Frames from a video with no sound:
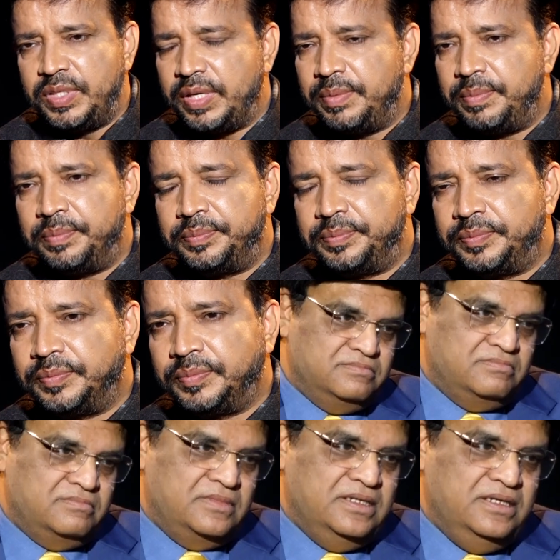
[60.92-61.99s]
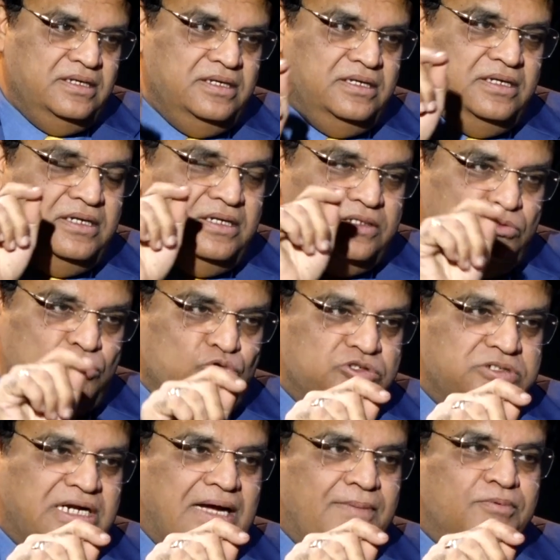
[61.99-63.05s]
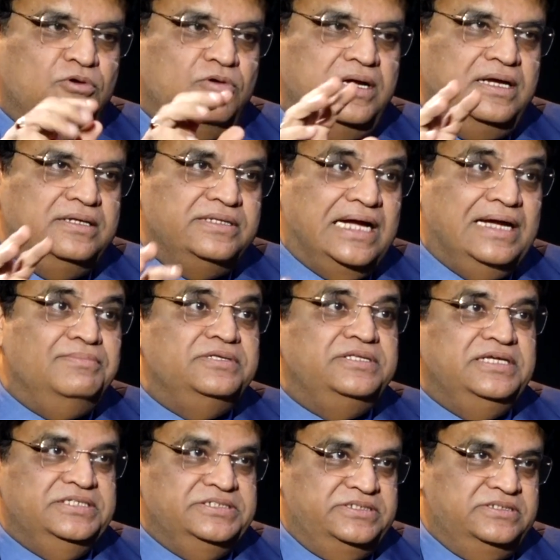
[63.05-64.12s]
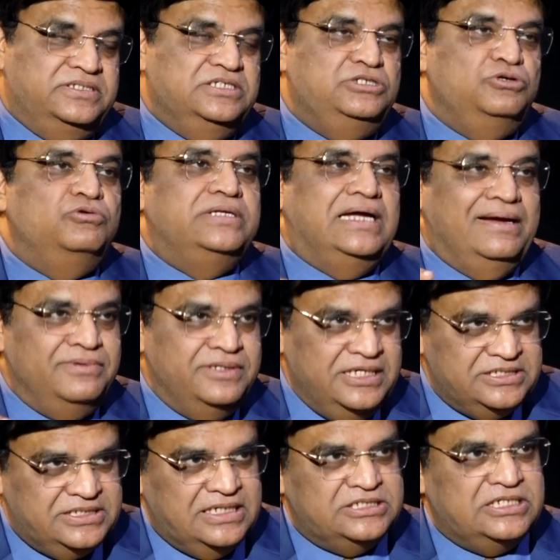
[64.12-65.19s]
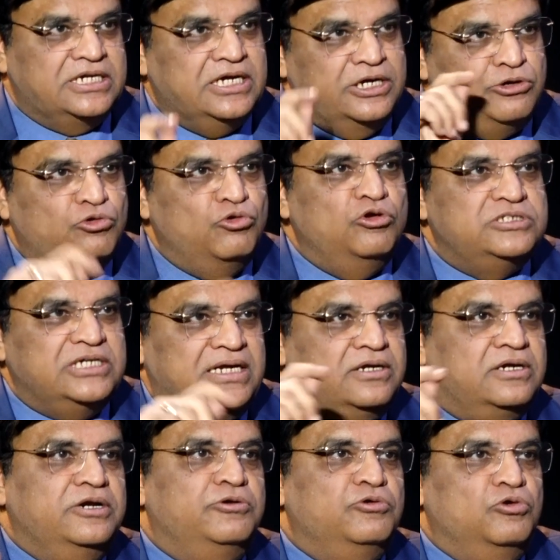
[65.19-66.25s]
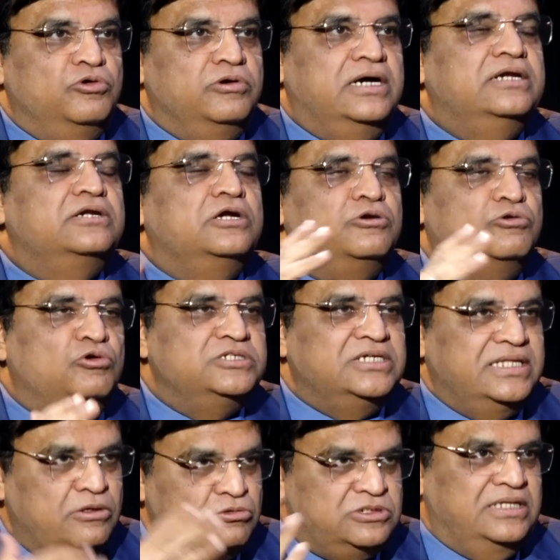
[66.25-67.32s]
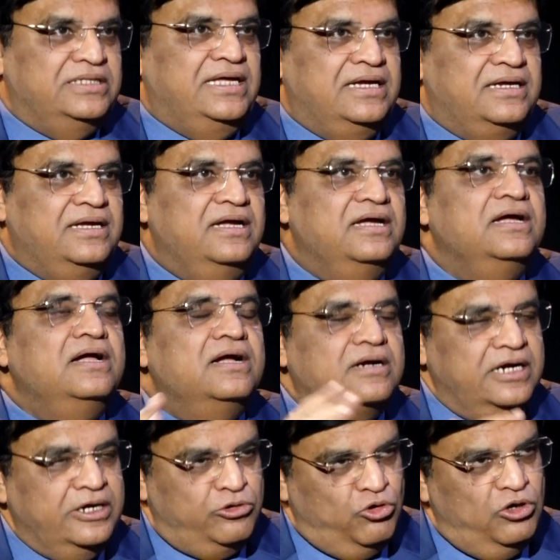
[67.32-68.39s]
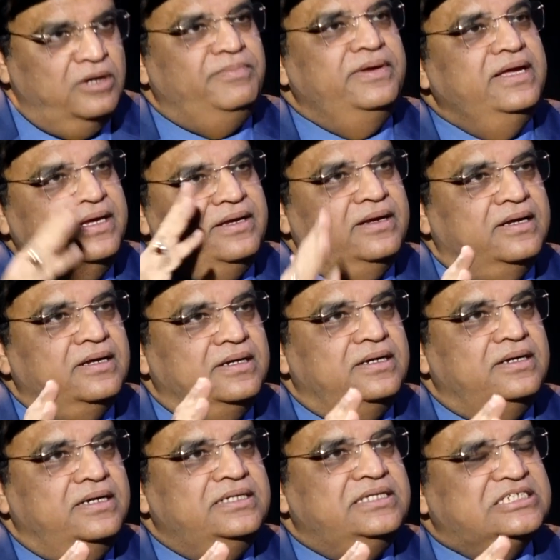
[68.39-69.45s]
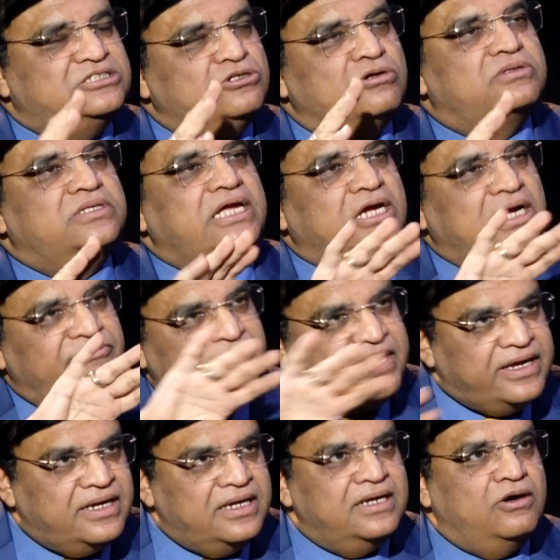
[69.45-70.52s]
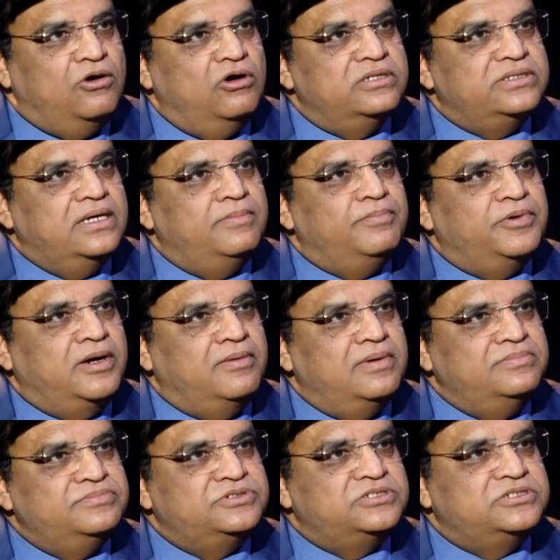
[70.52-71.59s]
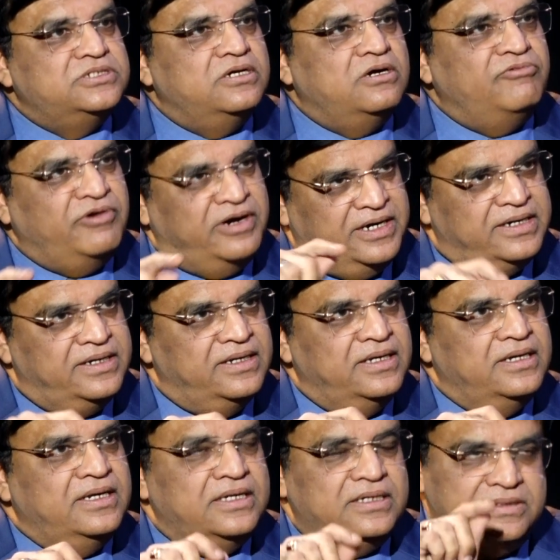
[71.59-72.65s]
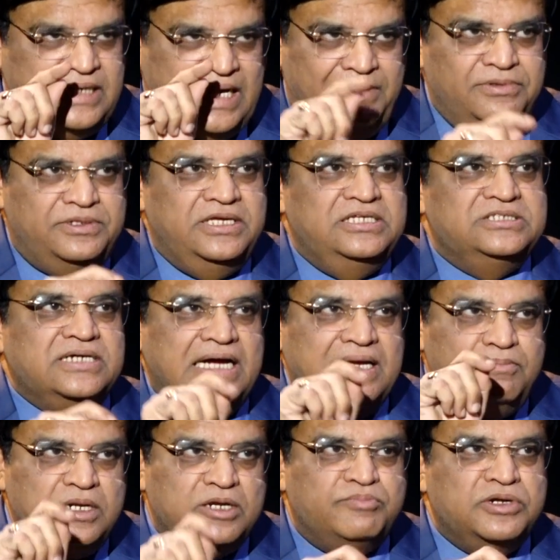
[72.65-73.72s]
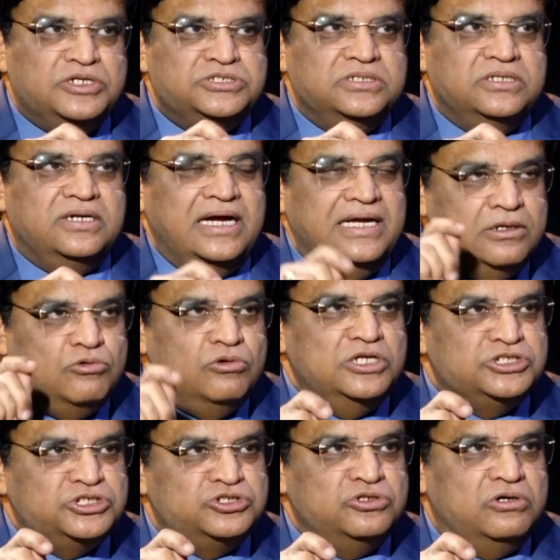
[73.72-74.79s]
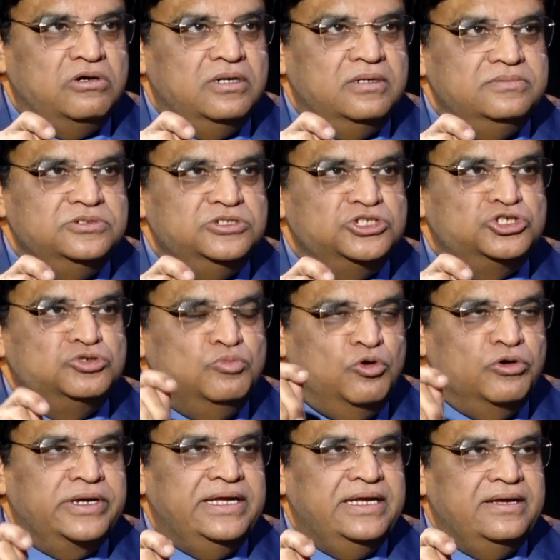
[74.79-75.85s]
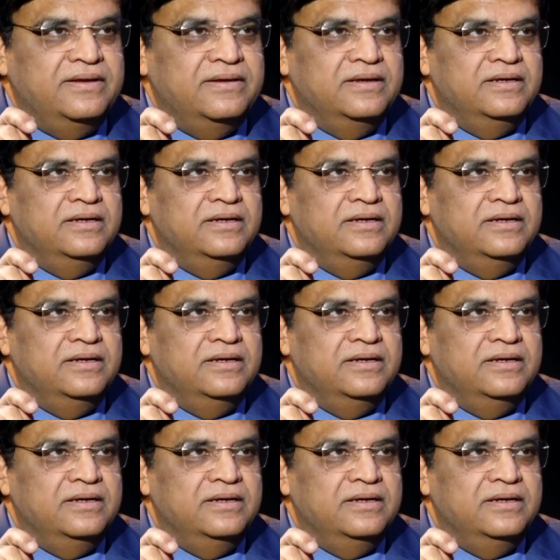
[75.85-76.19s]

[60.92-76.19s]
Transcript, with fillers: जी दूसरा आपको है डायबिटीज़ किसी में हम्म। डायबिटीज़ है चाहे कंट्रोल हो चाहे अनकंट्रोल हो अनकंट्रोल ज़्यादा नुकसानदायक है कंट्रोल्ड भी इट डज नॉट टेक अवे ऑल द प्रॉब्लम्स ऑफ हार्ट डायबिटीज़ हाई ब्लड प्रेशर हाई कोलेस्ट्रॉल स्मोकिंग